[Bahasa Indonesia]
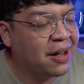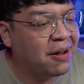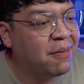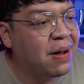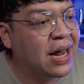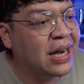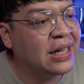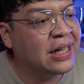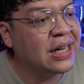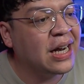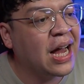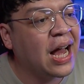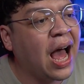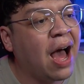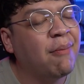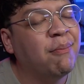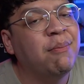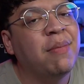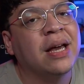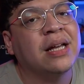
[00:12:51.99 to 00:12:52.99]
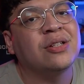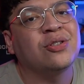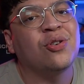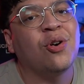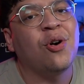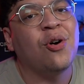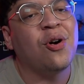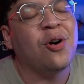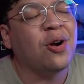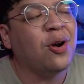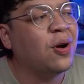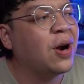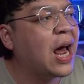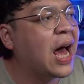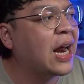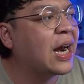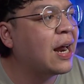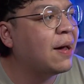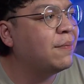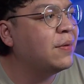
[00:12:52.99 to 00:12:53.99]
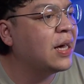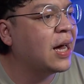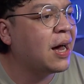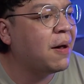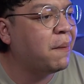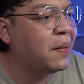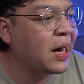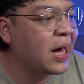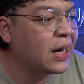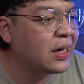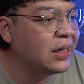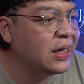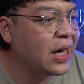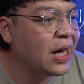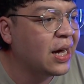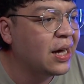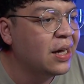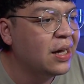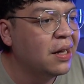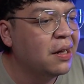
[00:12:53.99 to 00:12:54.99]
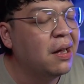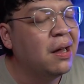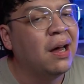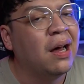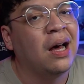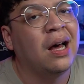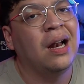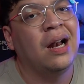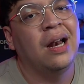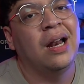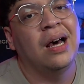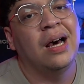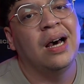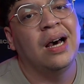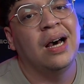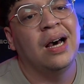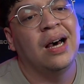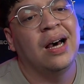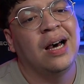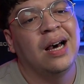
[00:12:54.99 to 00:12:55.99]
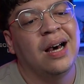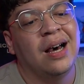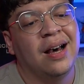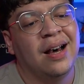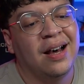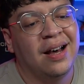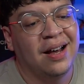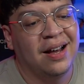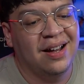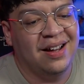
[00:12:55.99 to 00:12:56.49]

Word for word: Kemarin kena comeback cok lawan Arab ya kapan hari ya? Alah.